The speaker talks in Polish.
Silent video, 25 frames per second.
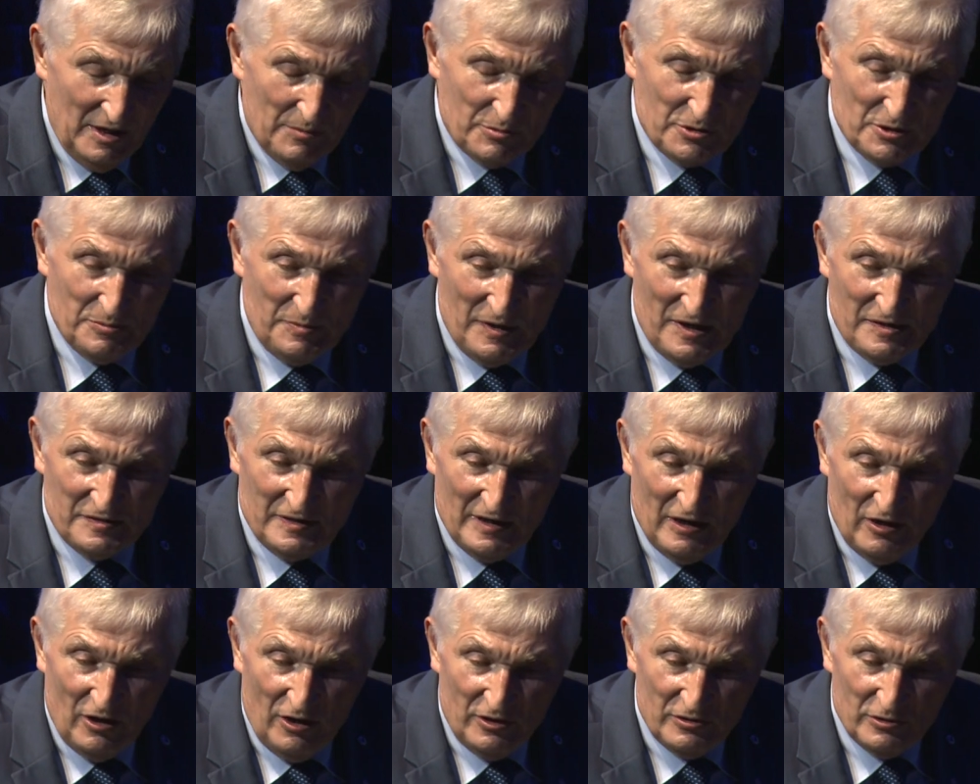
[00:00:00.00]
Proszę
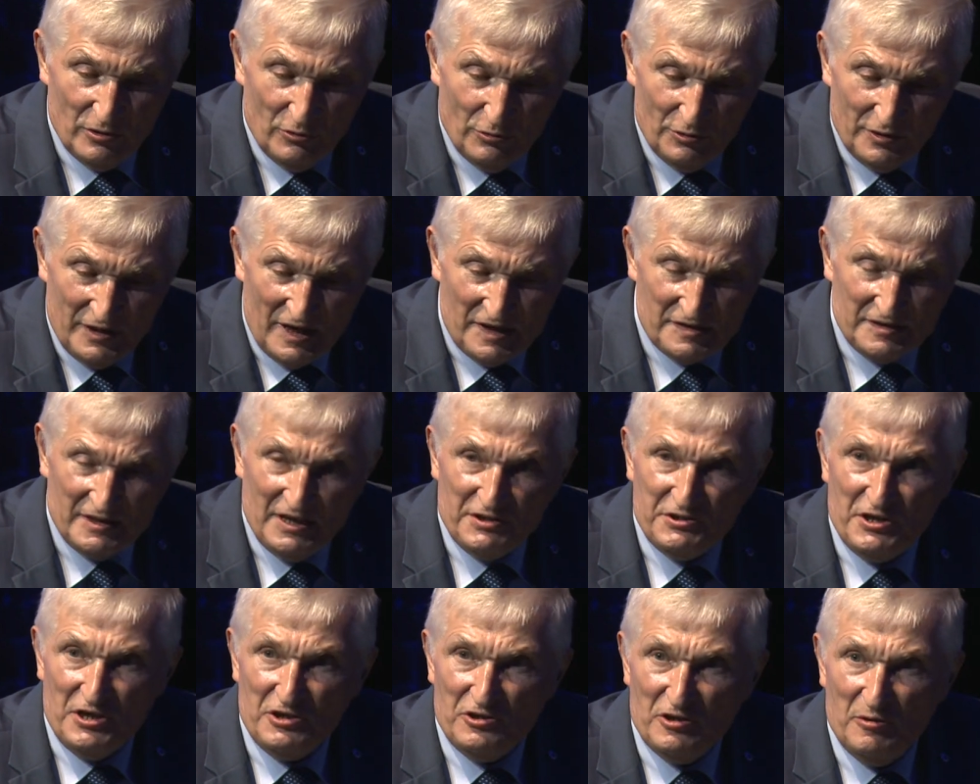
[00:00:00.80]
Państwa, on u nas
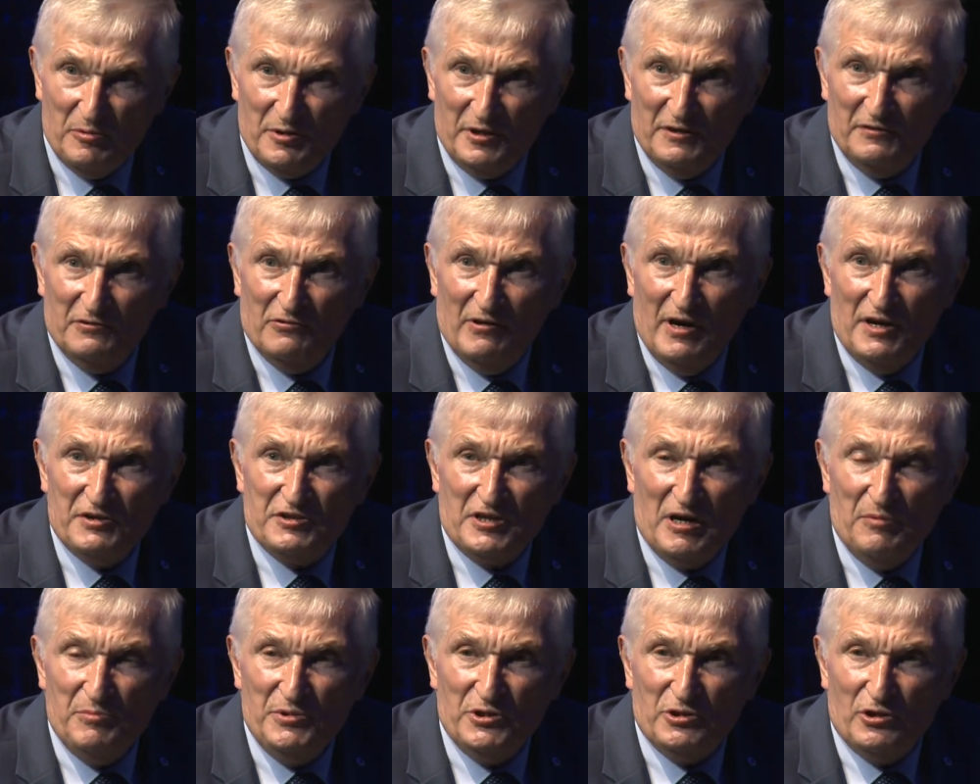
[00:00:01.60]
na dzień dobry
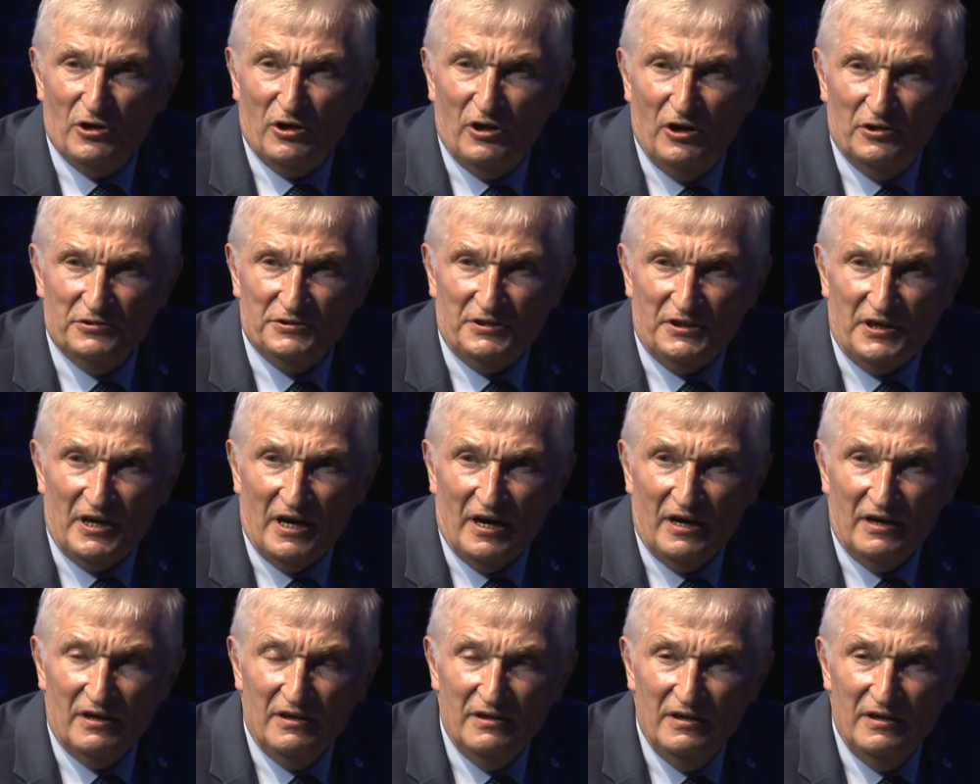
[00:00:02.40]
włącza mitochondria.